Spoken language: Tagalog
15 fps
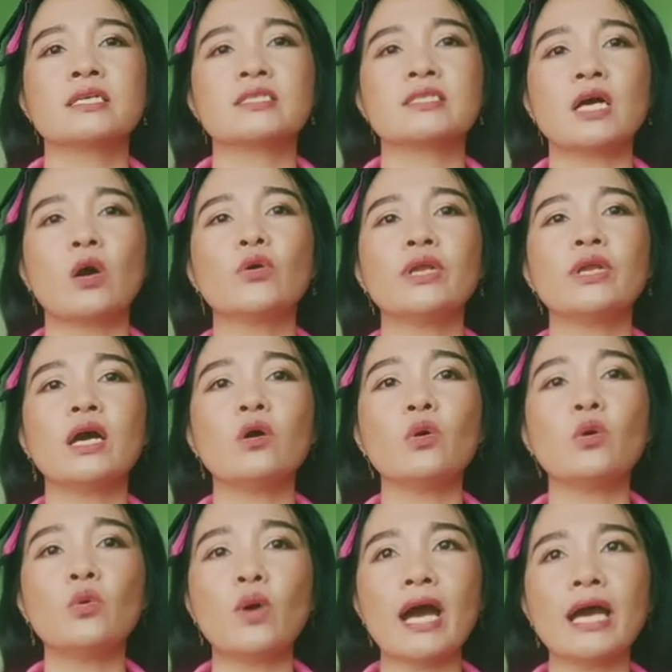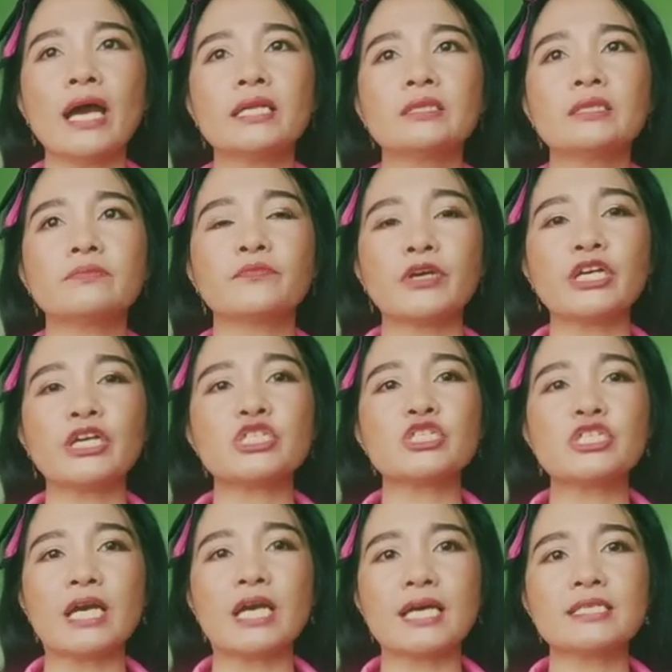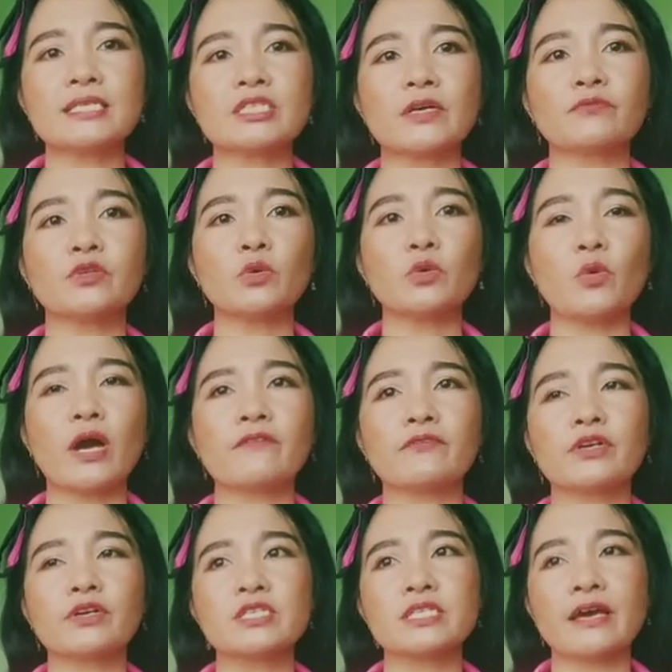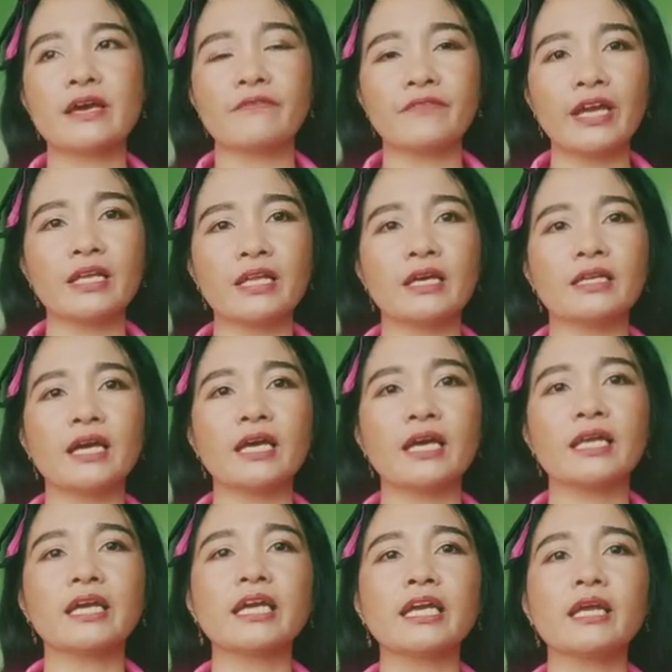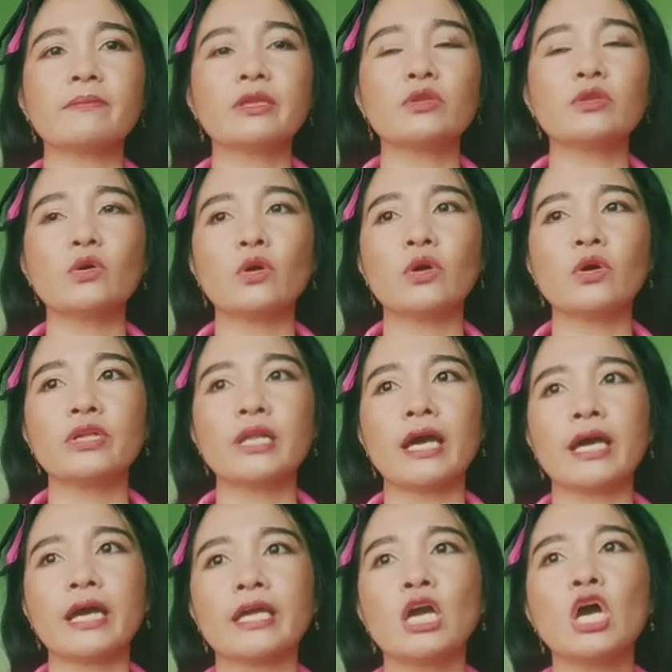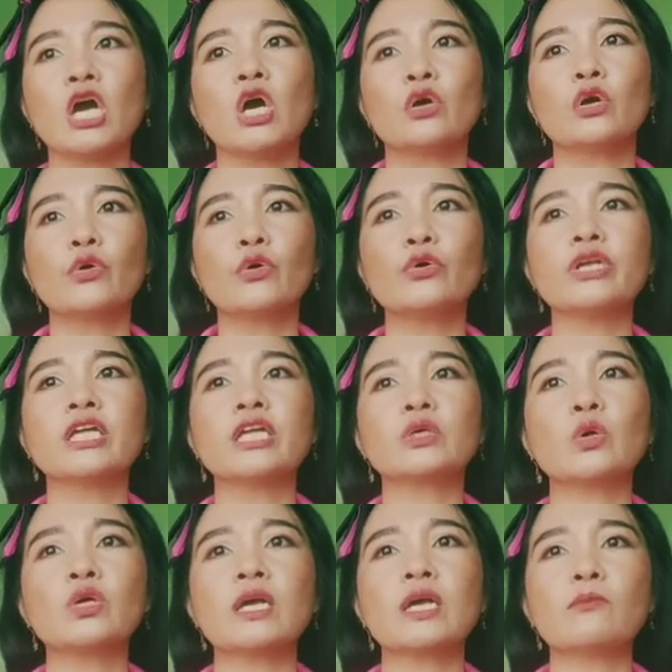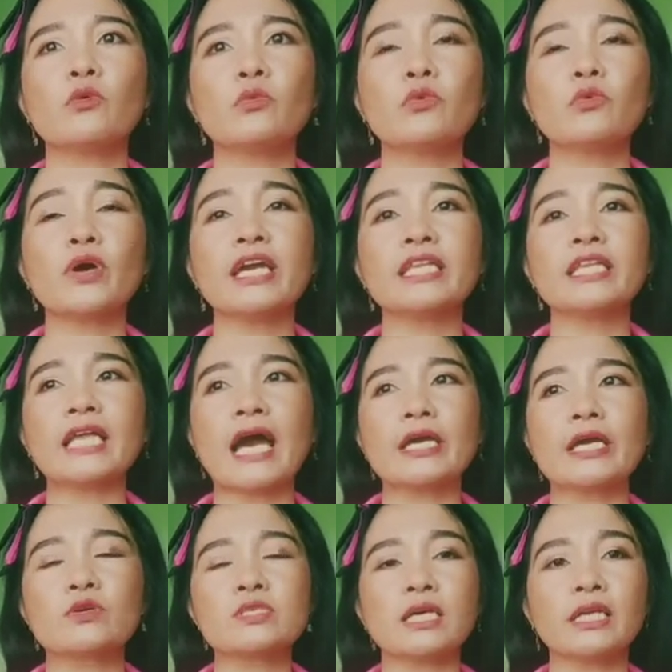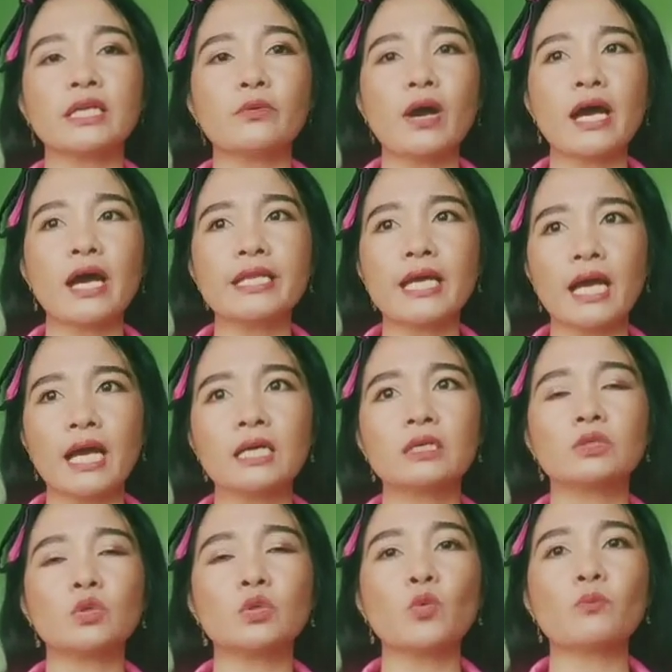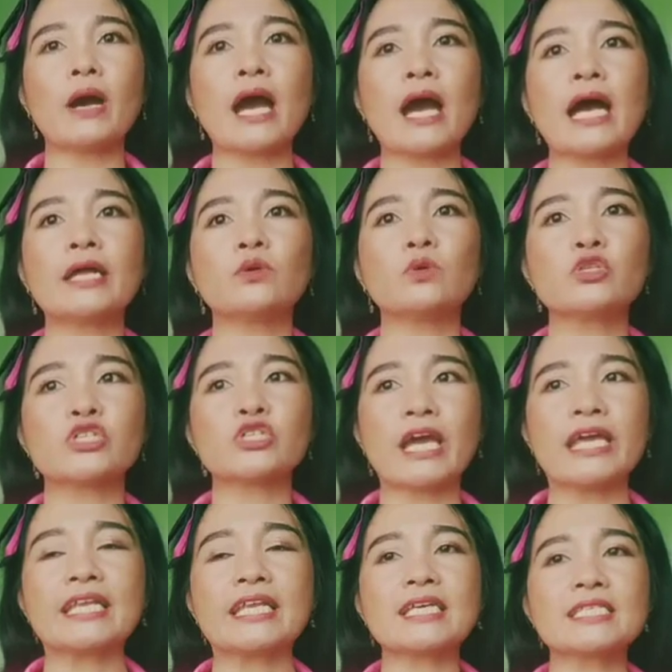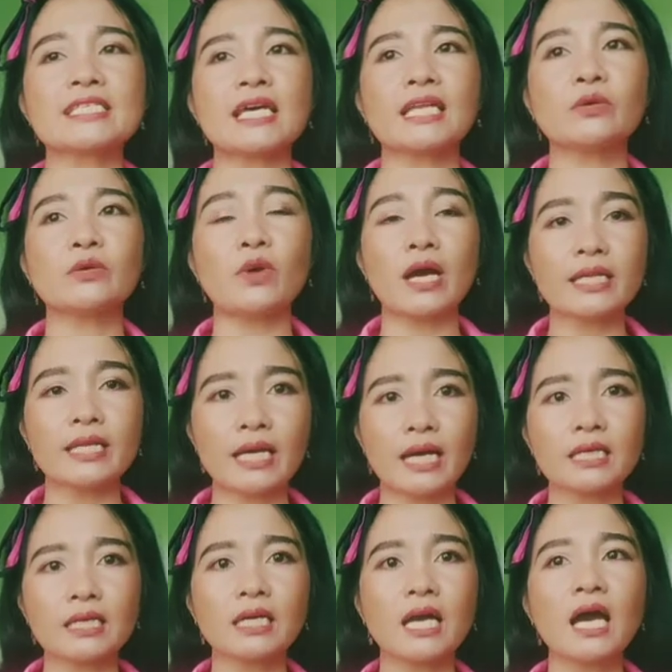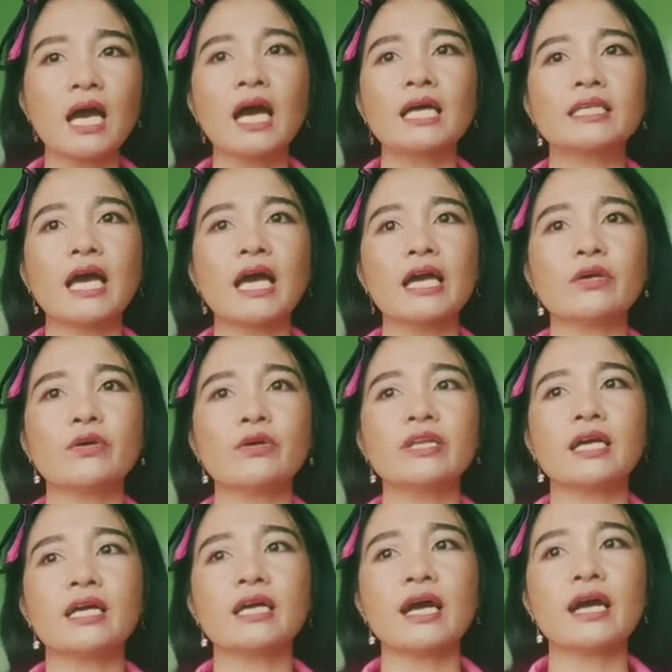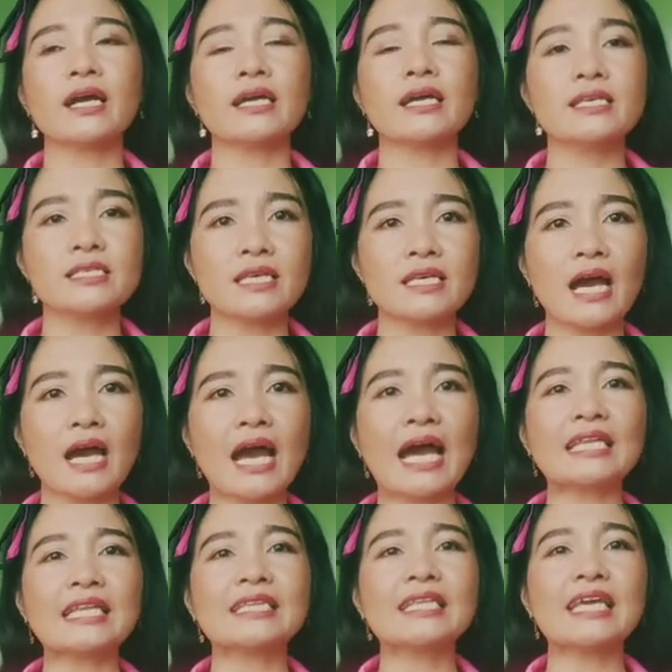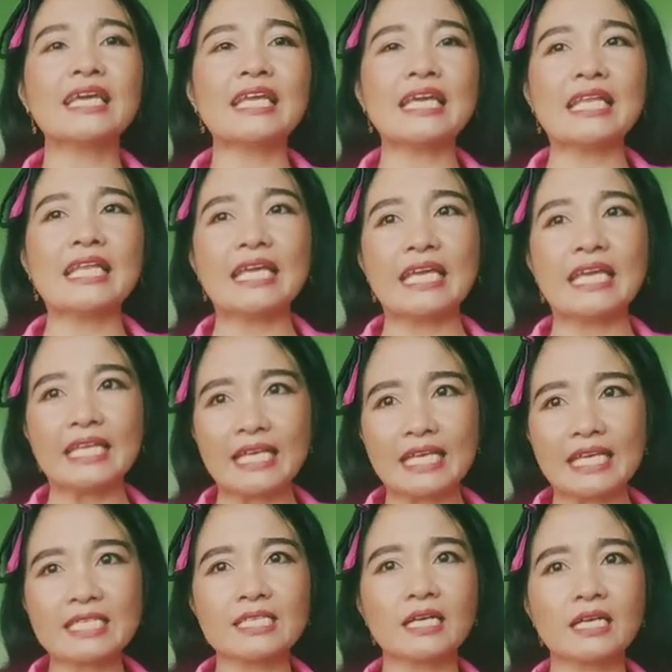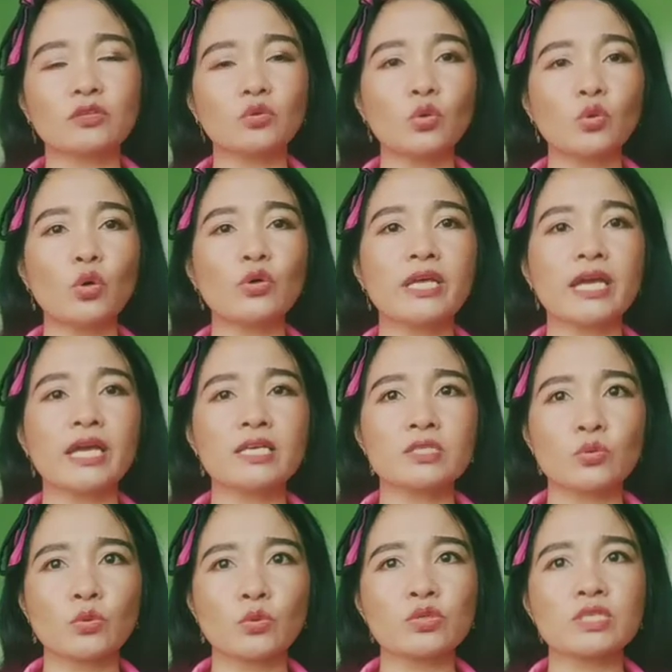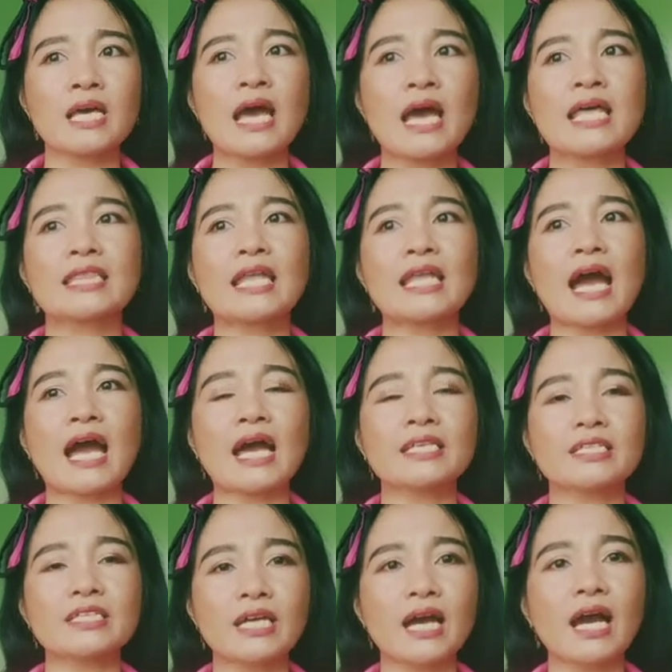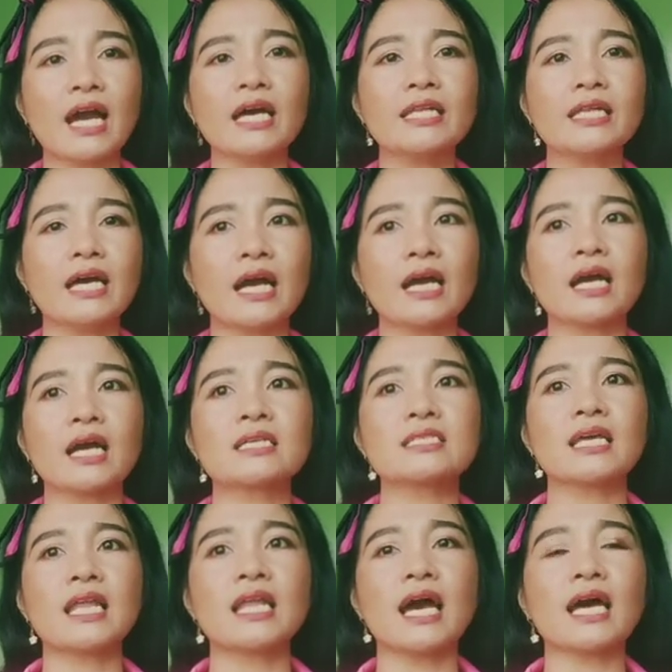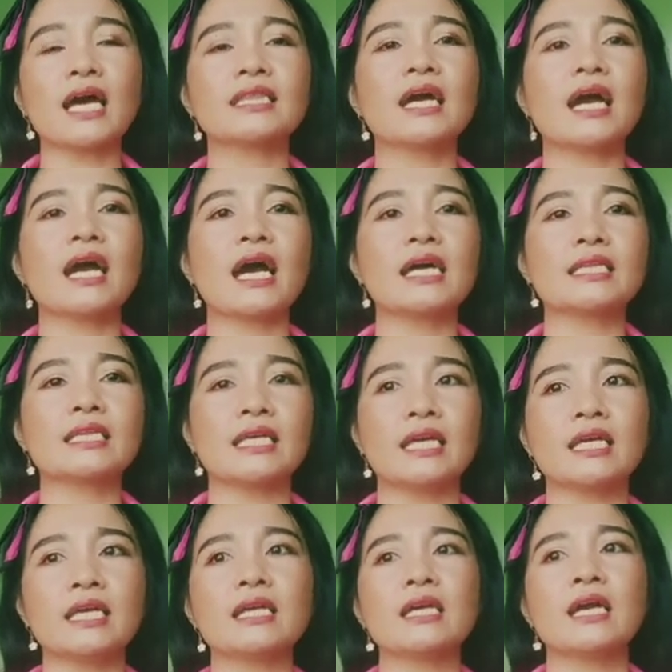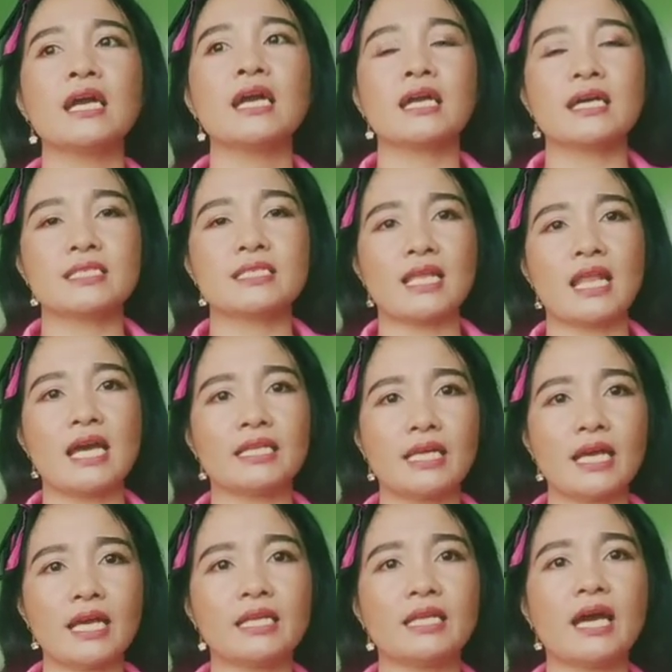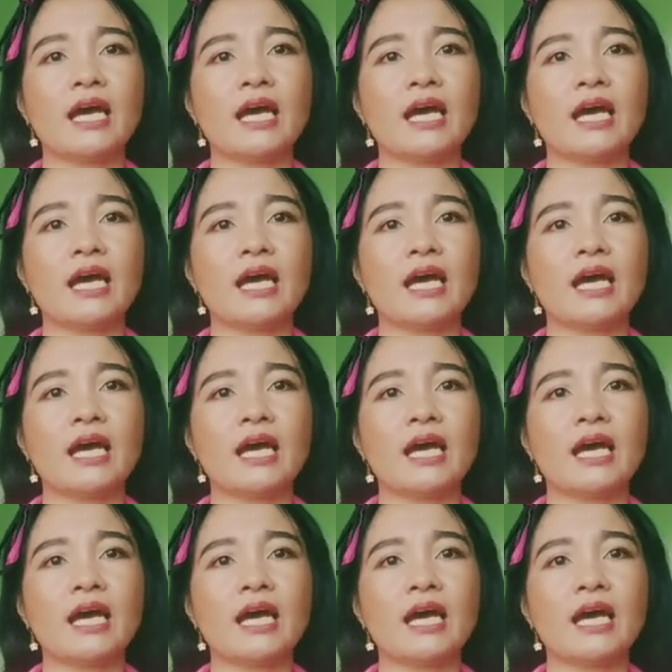Sa unang Juan, 1 John chapter 1 verse 7, ang nakalagay naman doon ay Ngunit kung namumuhay tayo sa liwanag, kung paanong siya'y nasa liwanag, tayo'y nagkakaisa at nililinis ng dugo ni Jesus na kanyang anak sa lahat ng ating kasalanan.